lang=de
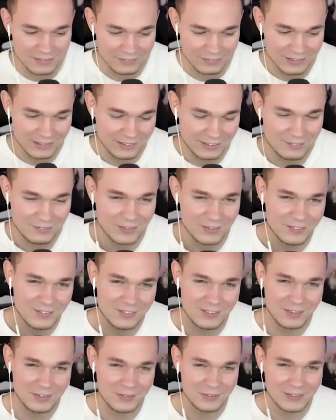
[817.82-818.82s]
Okay,
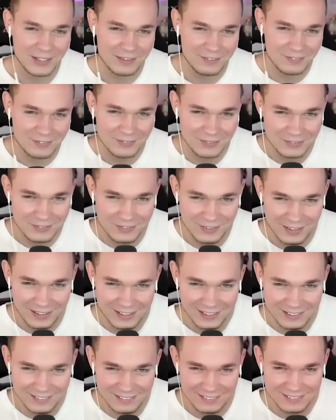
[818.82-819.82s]
20 Sekunden hast du noch
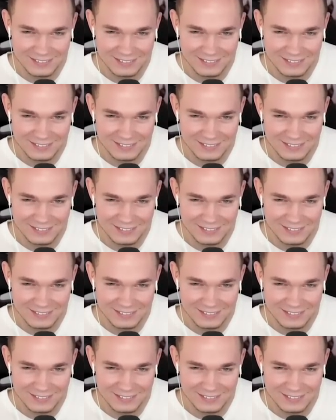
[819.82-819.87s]
Zeit.